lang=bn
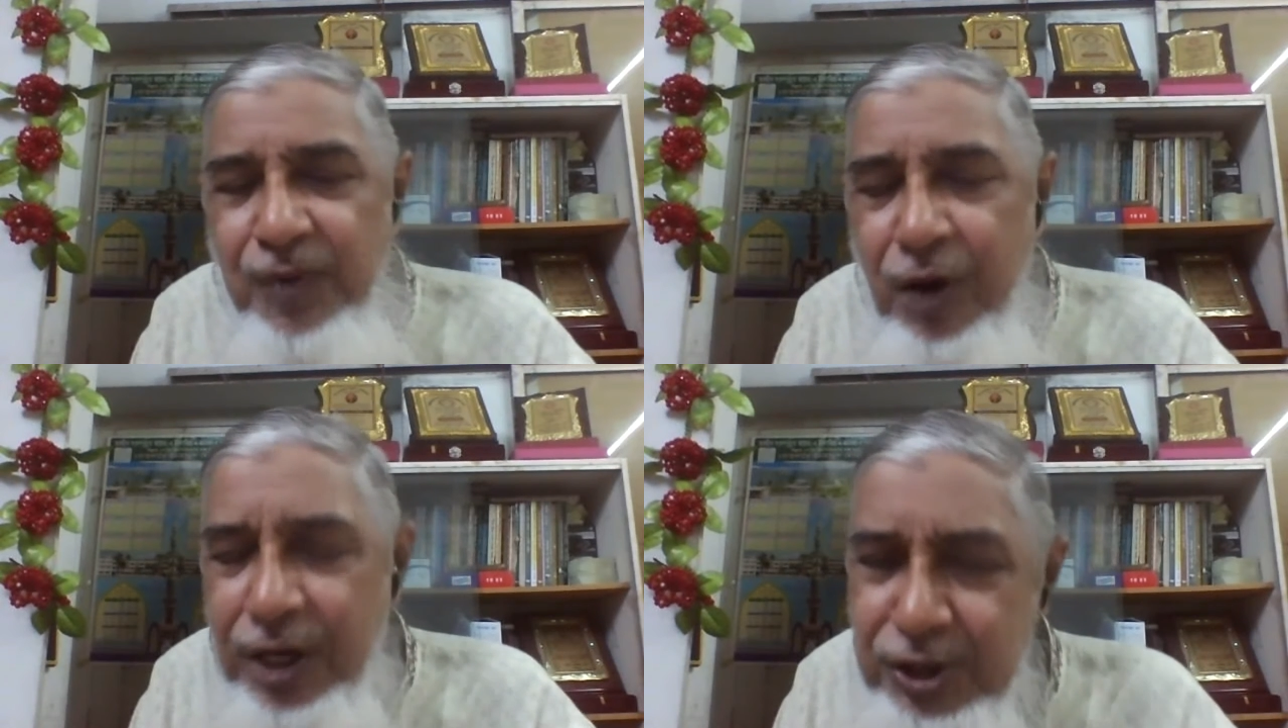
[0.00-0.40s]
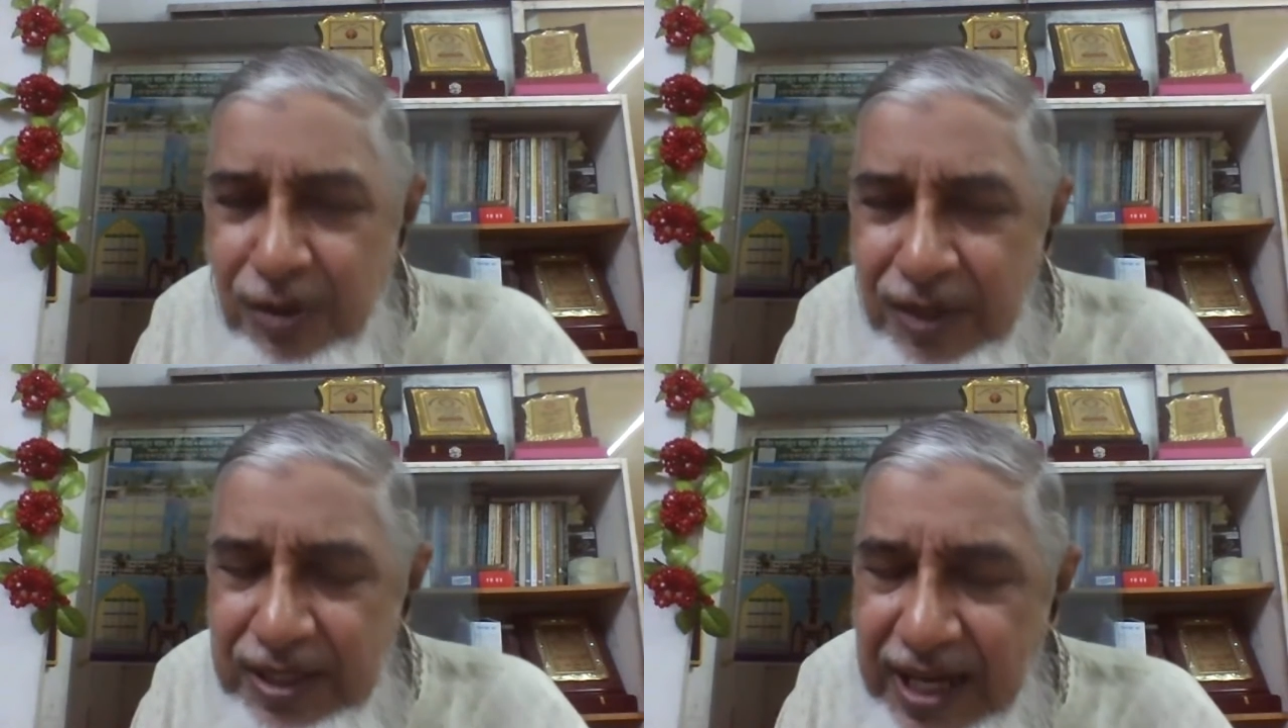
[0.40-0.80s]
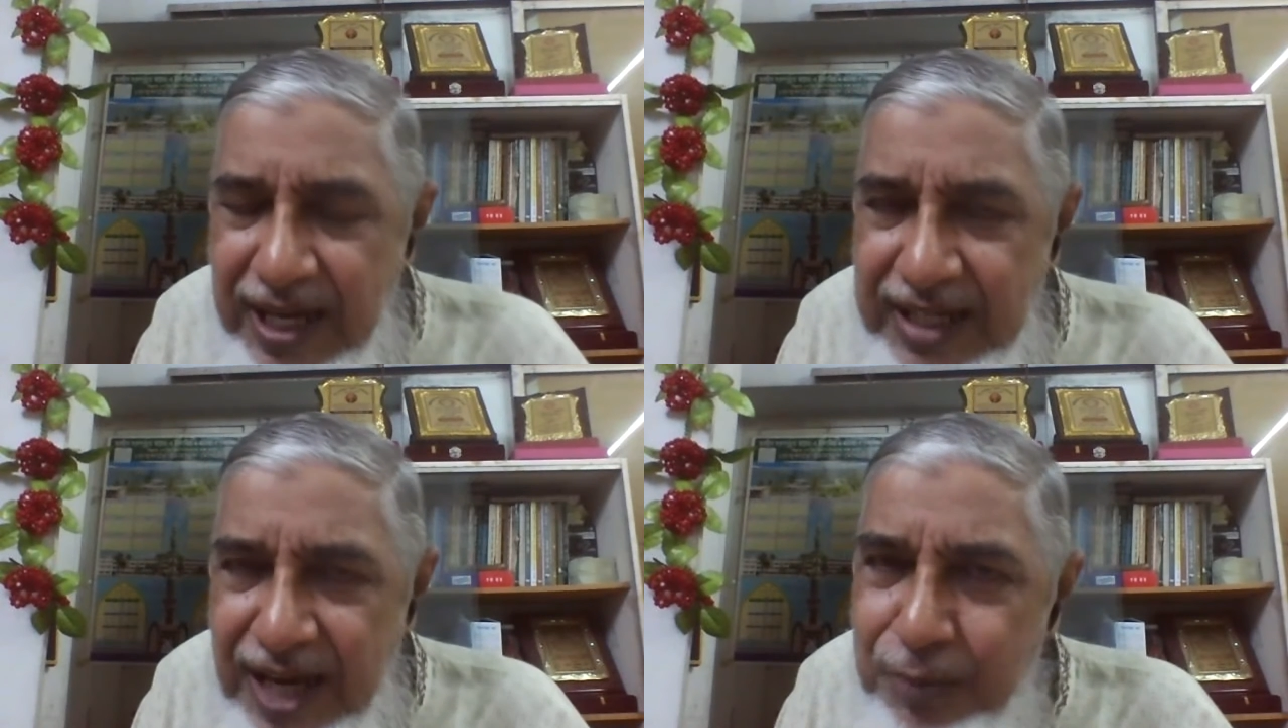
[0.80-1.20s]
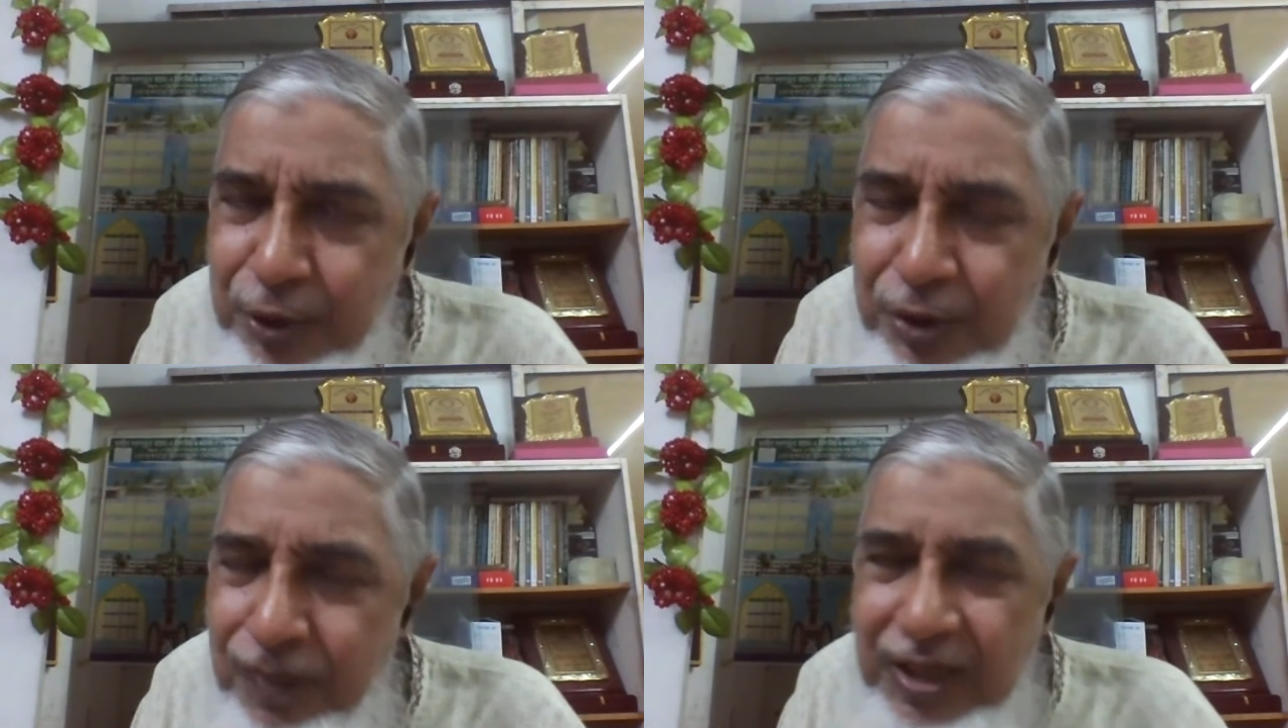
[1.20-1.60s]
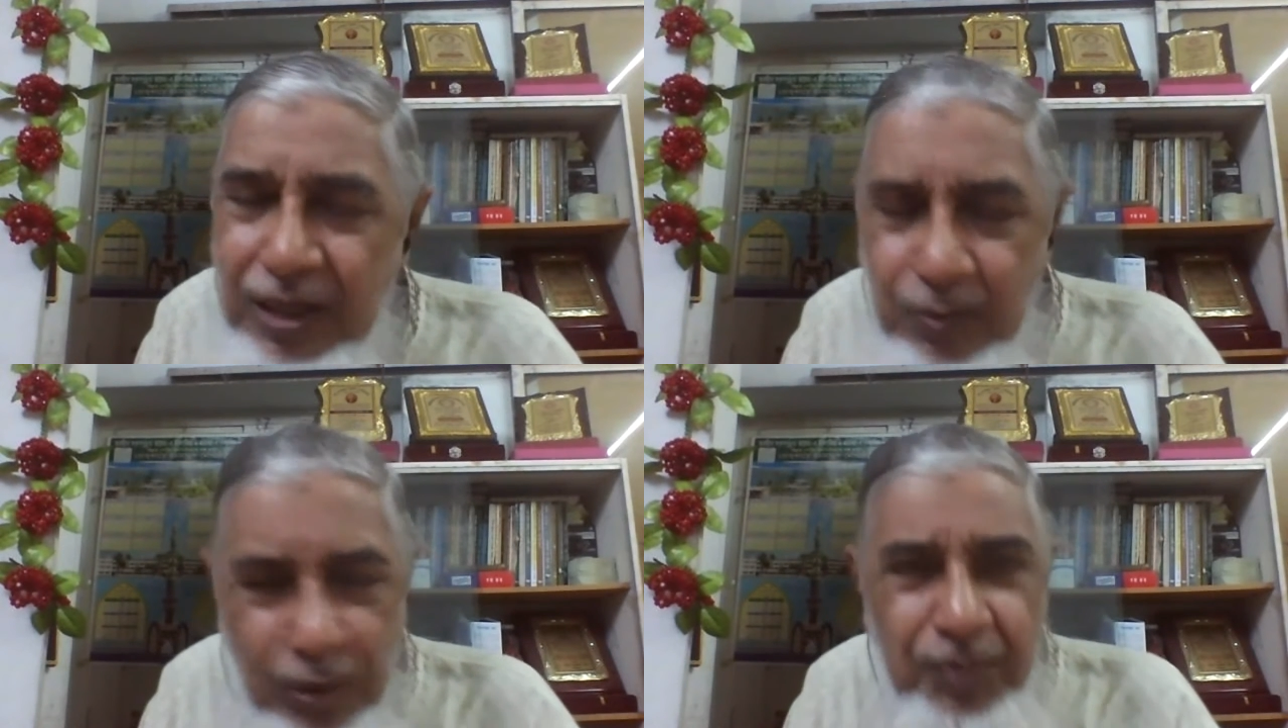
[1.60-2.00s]
অনেক সময় দেখা যায় প্রথম
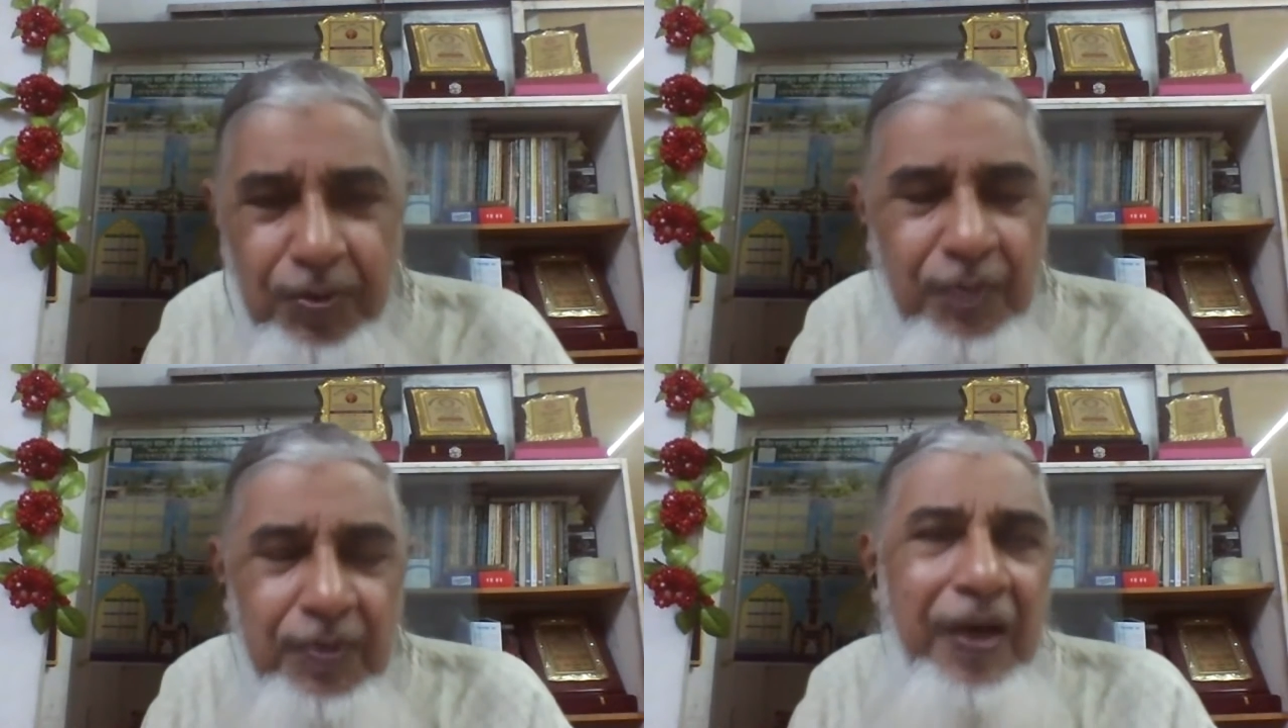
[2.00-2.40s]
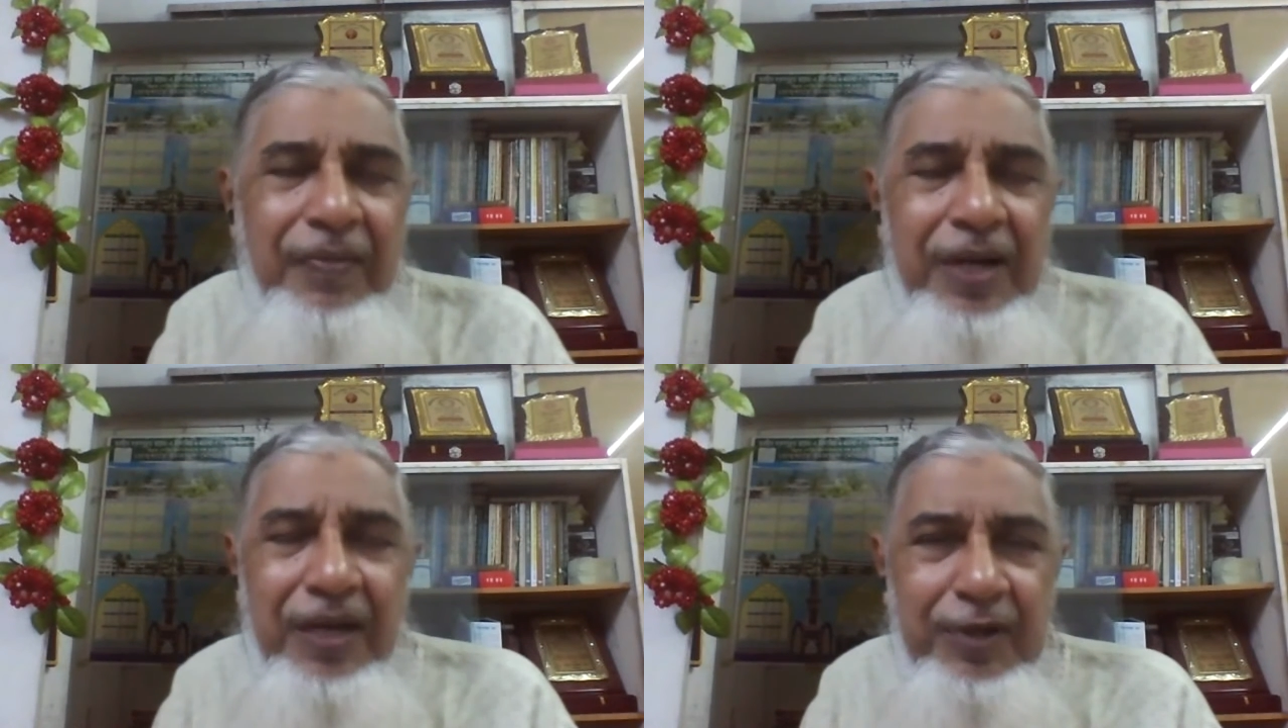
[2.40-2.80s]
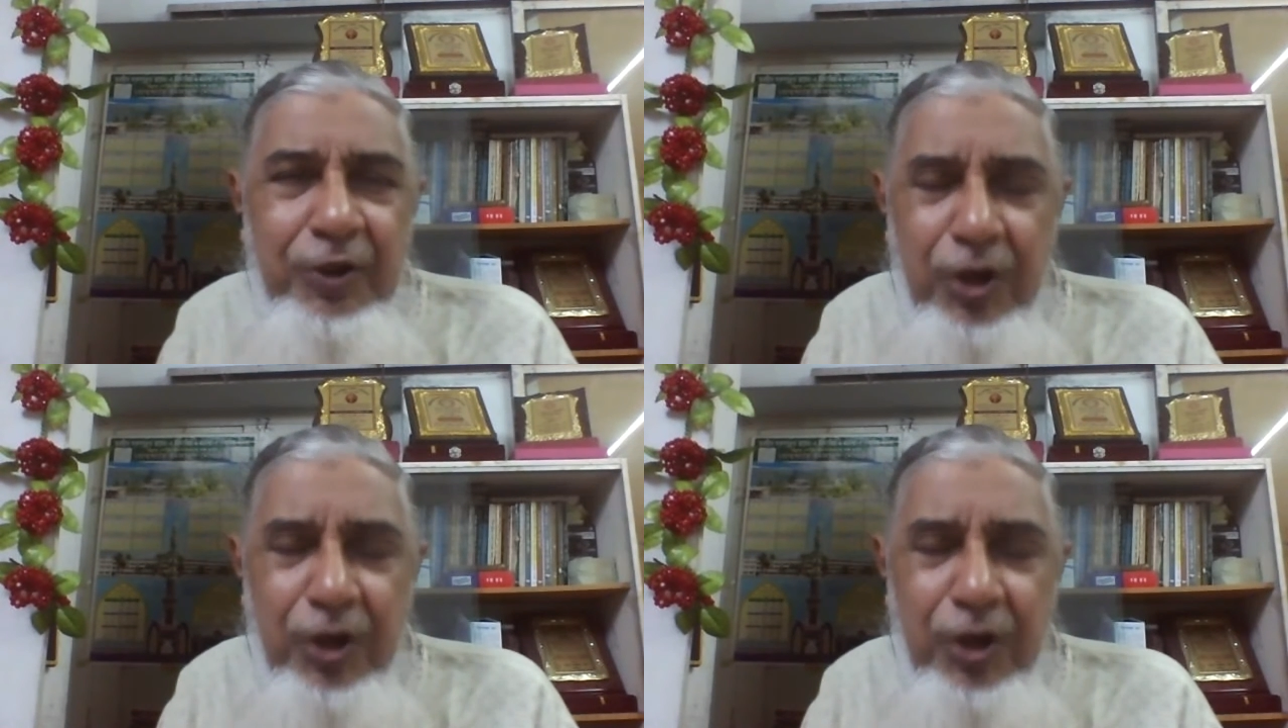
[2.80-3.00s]
দিকে বমি বমি পাবেন আপনি